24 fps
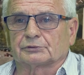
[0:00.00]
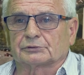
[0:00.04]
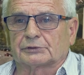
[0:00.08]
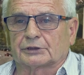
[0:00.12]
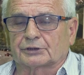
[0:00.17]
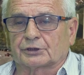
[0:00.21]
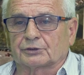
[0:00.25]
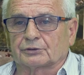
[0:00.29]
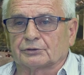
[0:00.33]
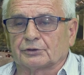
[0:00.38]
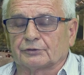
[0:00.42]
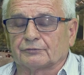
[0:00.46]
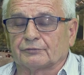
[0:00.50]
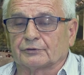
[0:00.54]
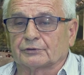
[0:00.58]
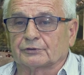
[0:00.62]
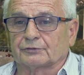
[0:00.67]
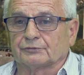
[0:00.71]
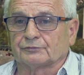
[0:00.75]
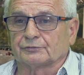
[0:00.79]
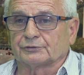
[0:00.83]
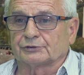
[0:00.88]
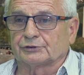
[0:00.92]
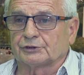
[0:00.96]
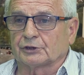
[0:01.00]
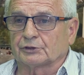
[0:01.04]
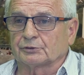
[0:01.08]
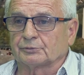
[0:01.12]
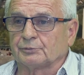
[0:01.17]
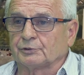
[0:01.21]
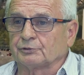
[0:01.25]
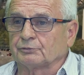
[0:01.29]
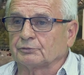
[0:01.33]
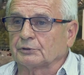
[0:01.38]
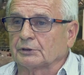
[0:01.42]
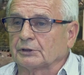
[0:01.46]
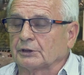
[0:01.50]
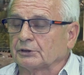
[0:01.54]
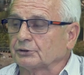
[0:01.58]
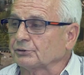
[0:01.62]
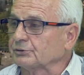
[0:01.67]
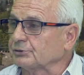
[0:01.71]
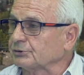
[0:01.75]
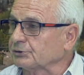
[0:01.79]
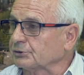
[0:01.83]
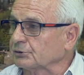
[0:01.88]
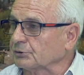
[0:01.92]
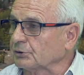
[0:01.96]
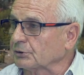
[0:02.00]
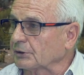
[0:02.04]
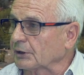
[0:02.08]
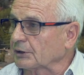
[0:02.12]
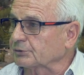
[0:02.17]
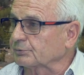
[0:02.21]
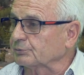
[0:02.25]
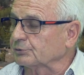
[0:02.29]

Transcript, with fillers: takiego nowego wydziału był Alois Zoracz,